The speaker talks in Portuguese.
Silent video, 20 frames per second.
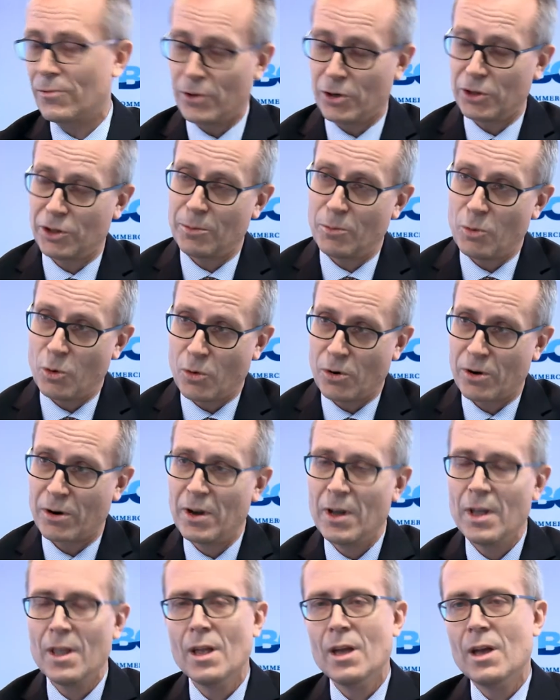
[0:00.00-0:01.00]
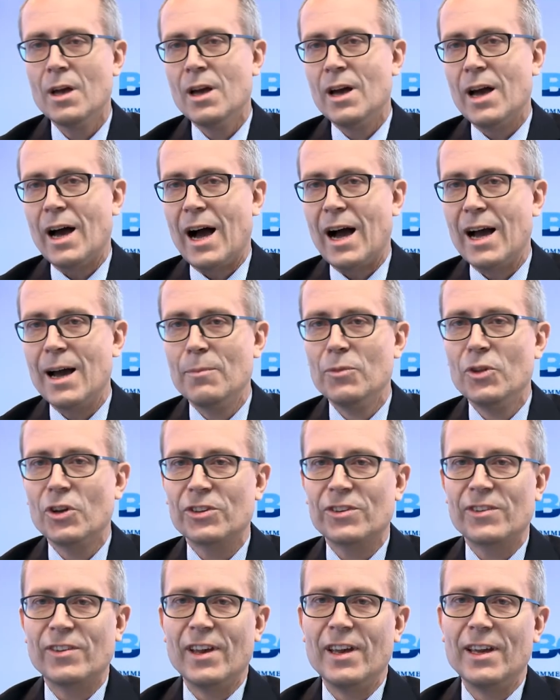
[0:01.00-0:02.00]
furthermore. I am
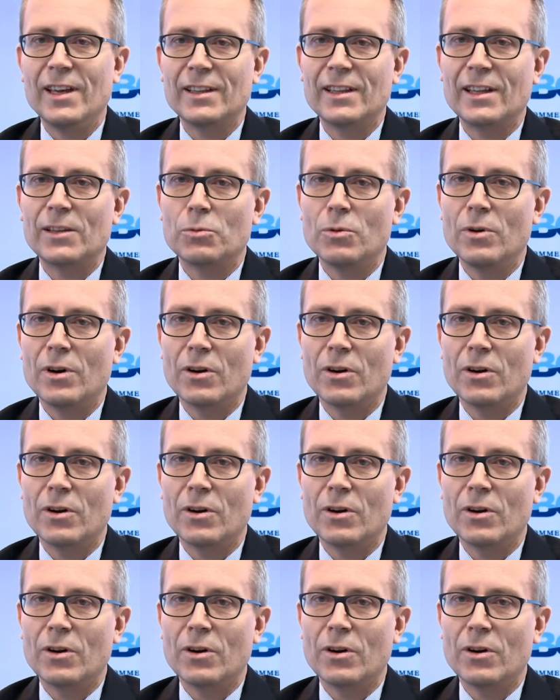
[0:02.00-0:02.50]
not saying... Não estou